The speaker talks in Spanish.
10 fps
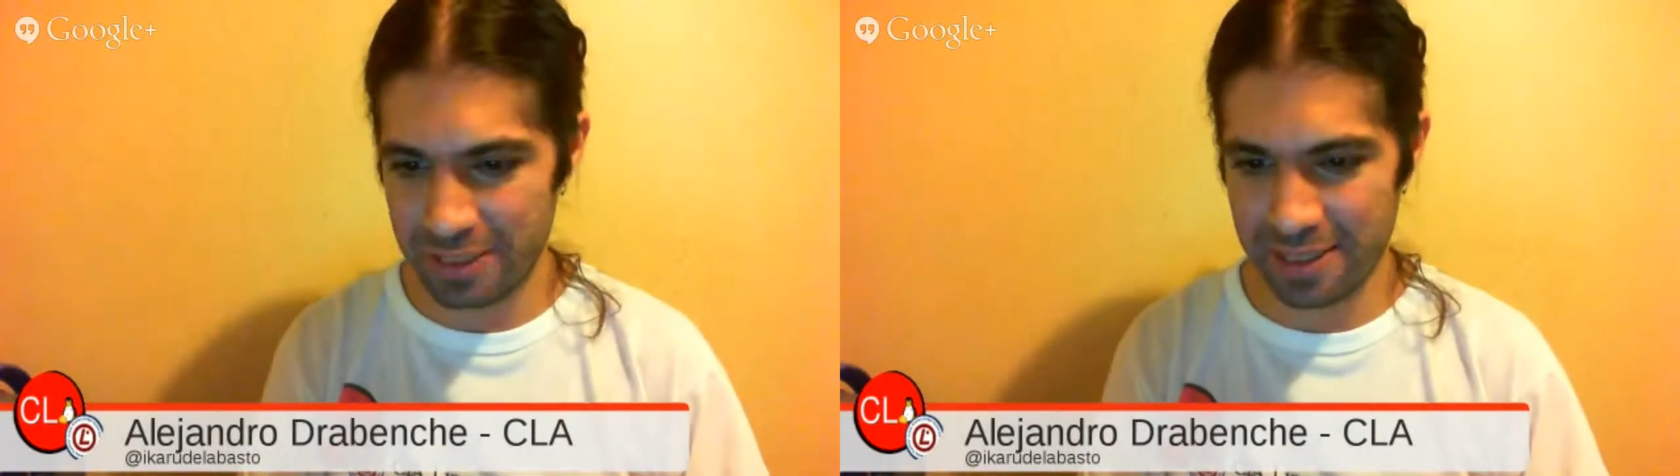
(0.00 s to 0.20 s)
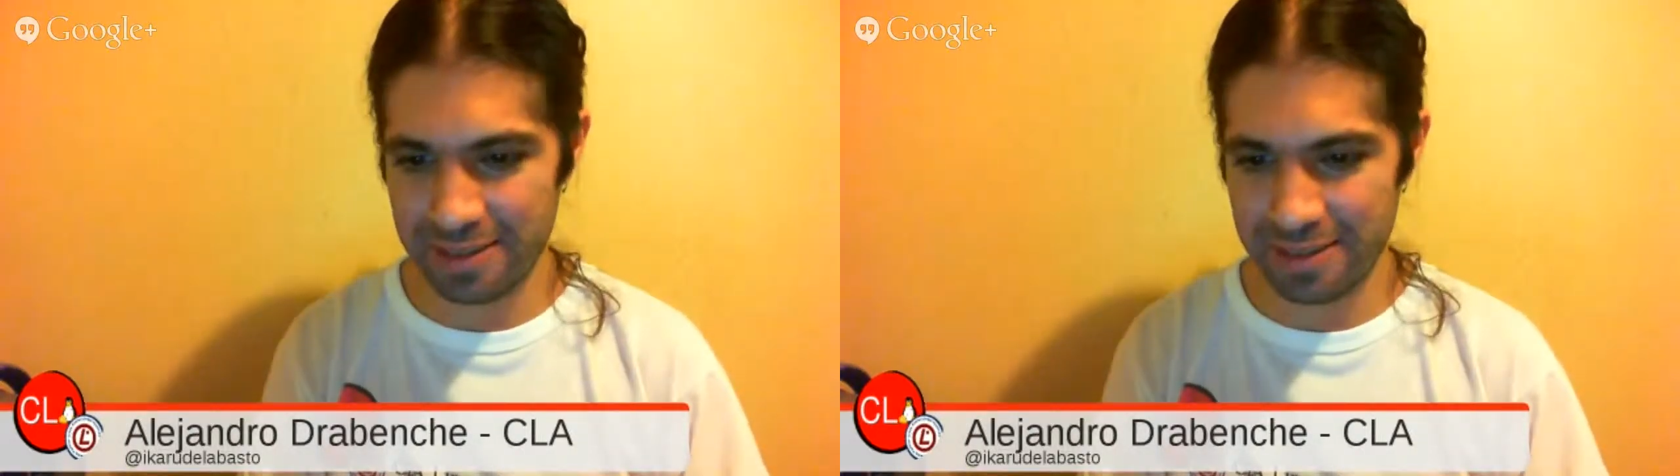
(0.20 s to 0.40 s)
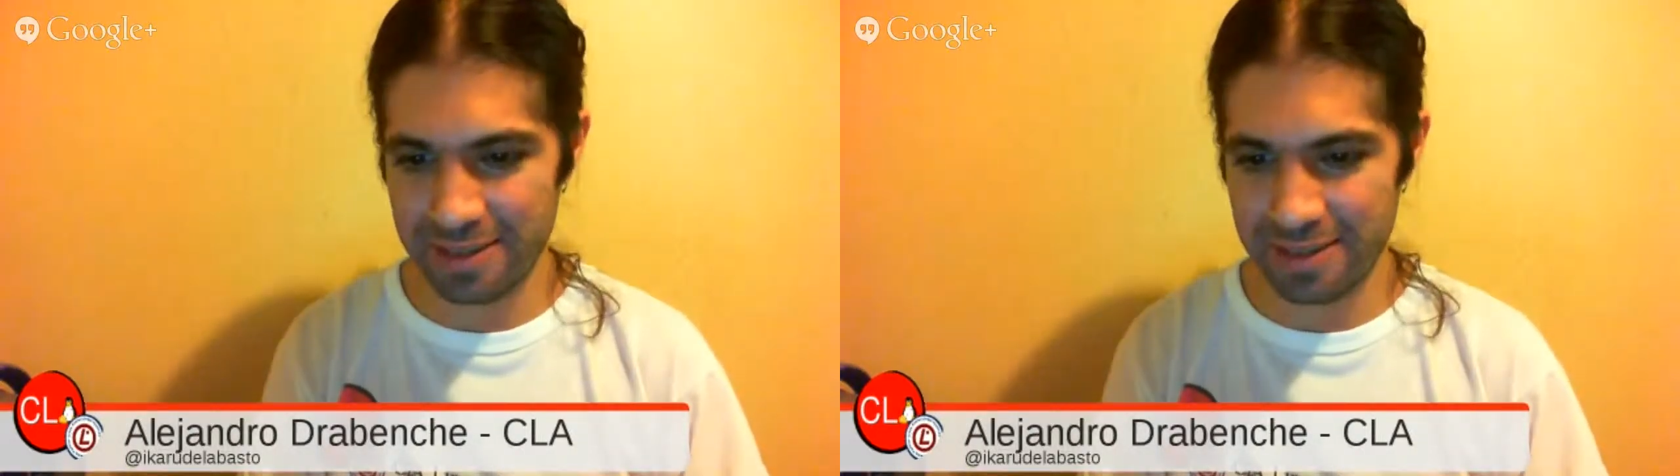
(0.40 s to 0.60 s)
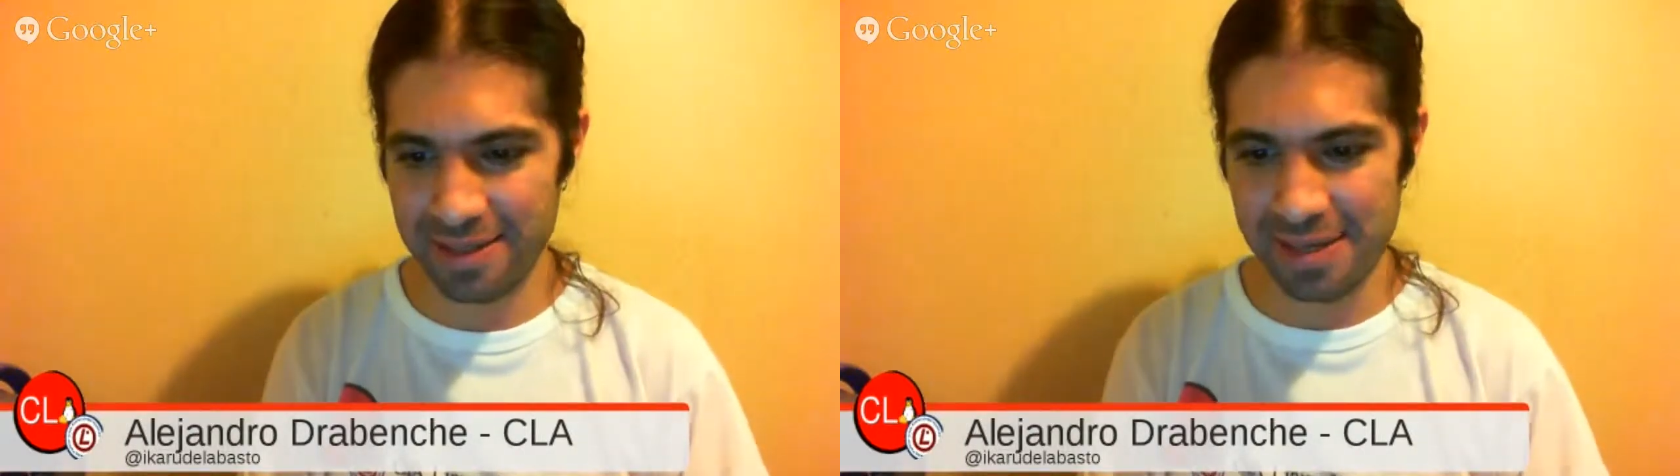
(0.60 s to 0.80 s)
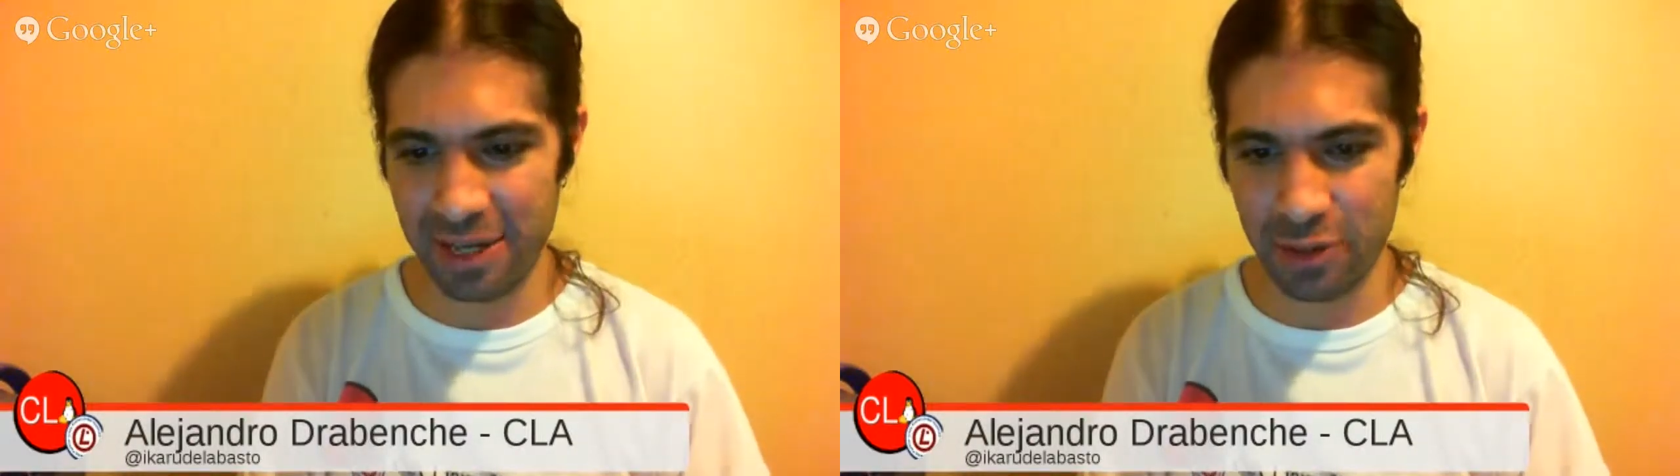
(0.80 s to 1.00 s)

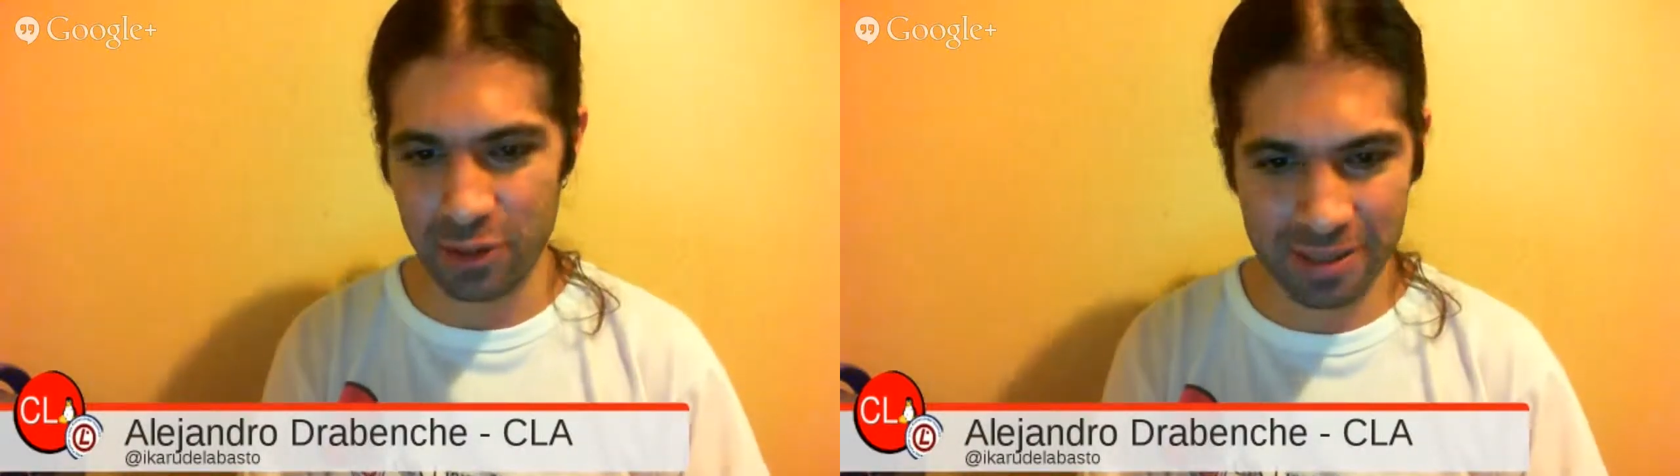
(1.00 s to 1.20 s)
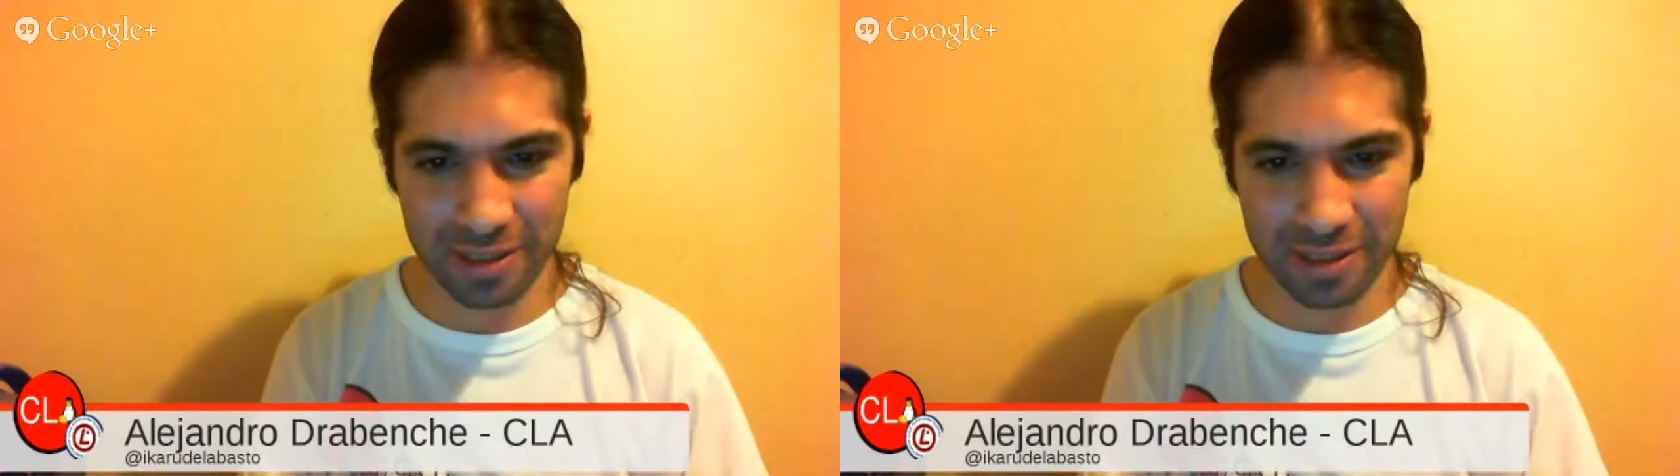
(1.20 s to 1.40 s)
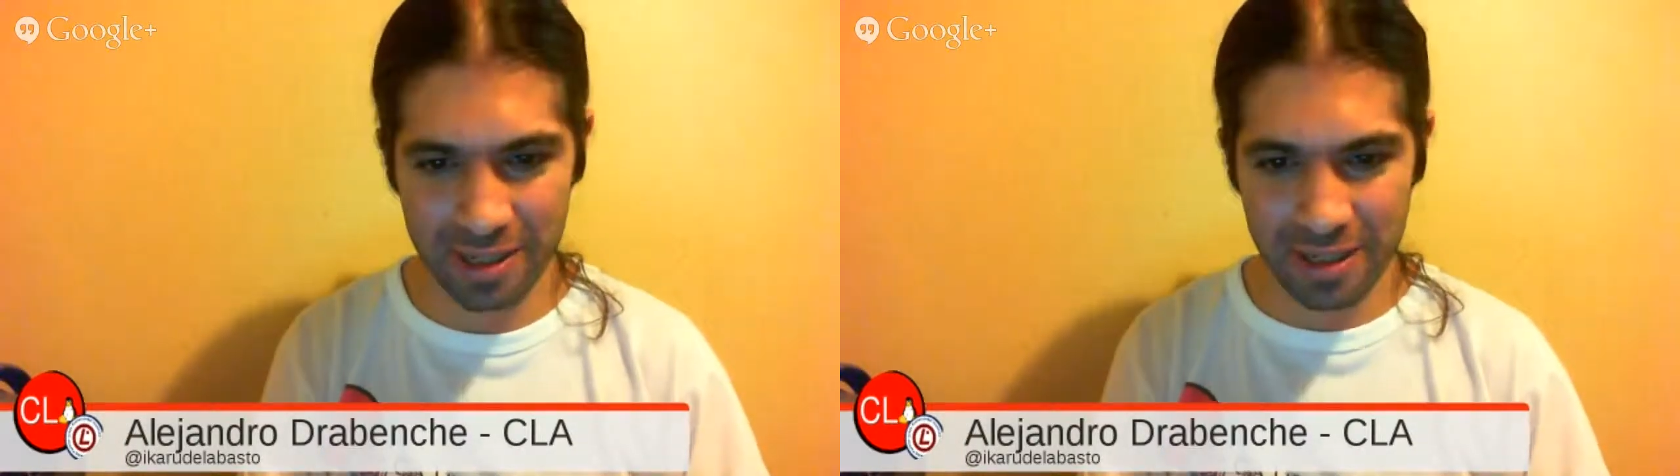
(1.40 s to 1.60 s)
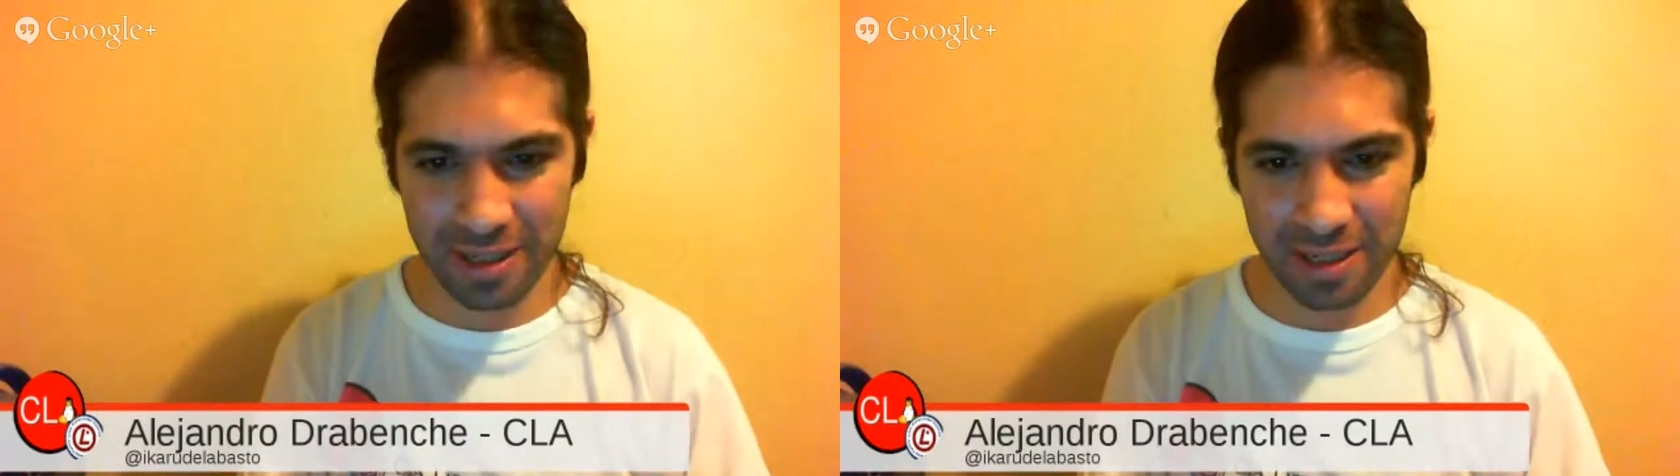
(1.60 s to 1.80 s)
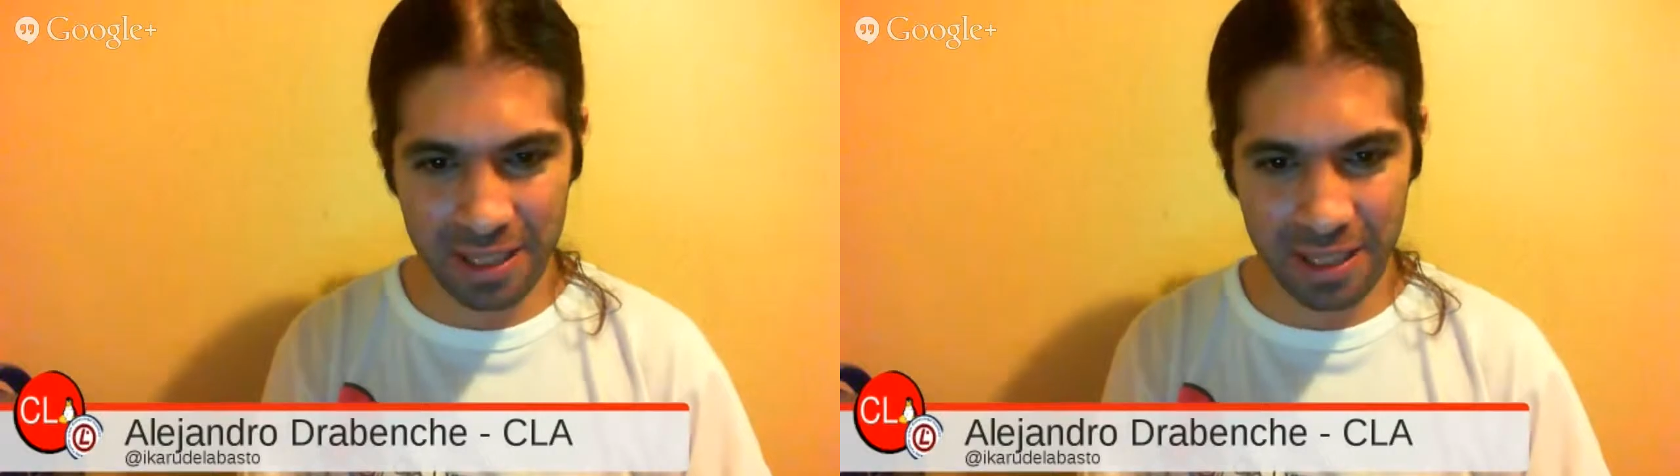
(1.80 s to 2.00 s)
inquietos.
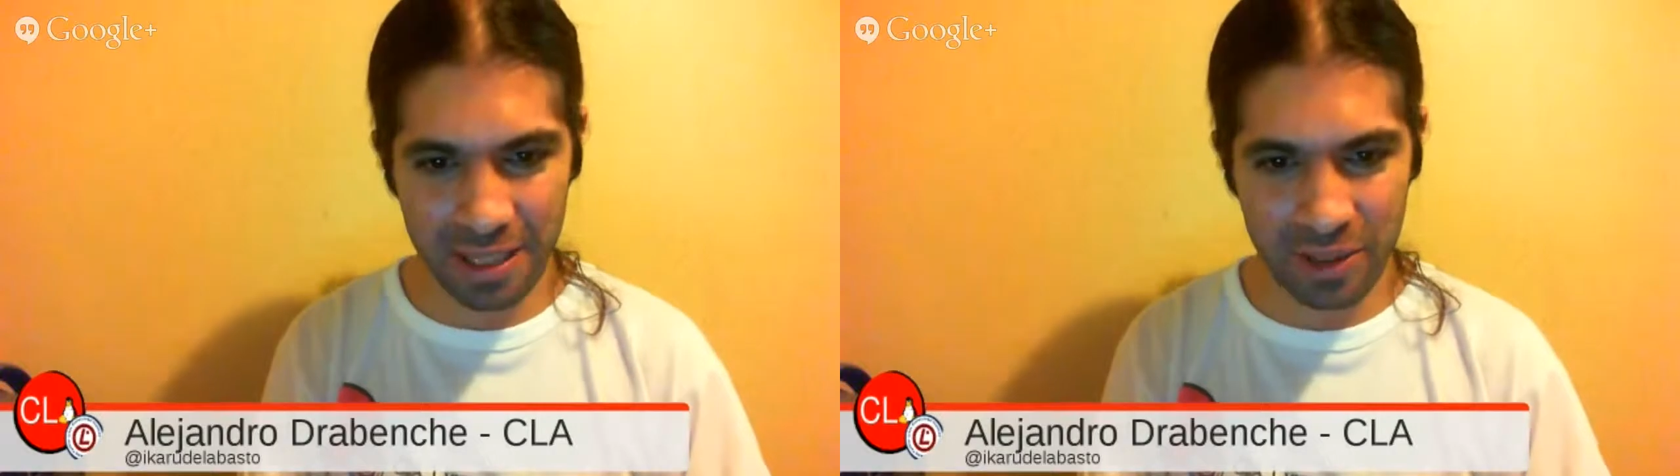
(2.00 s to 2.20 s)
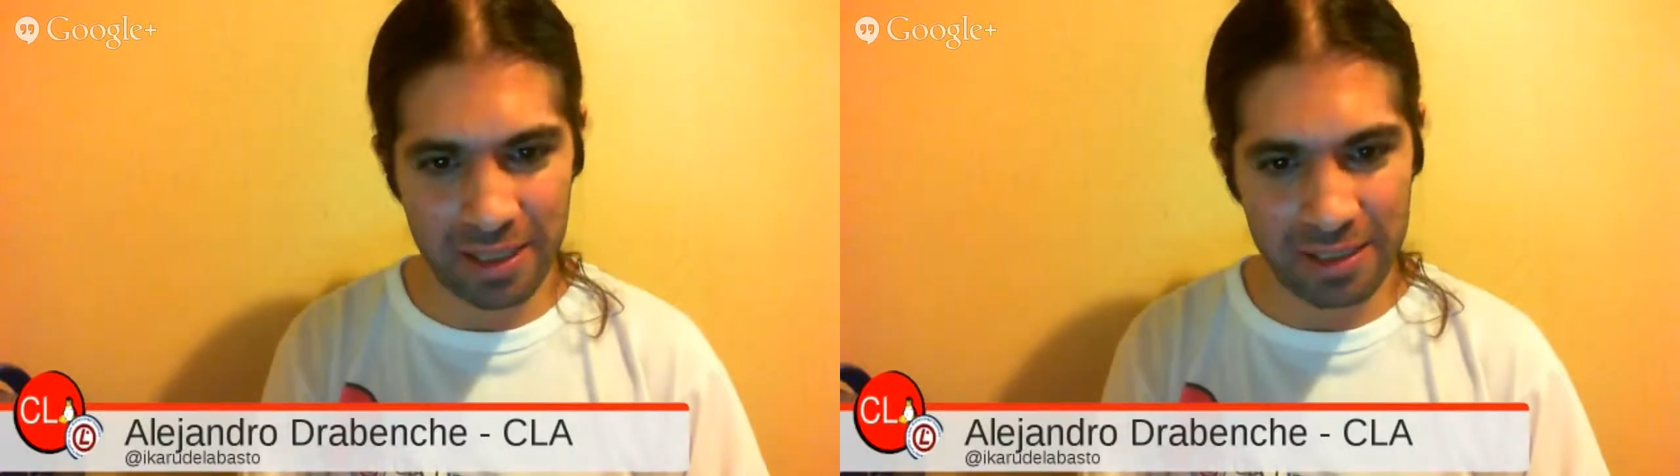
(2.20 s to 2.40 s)
Verdaderos hackers.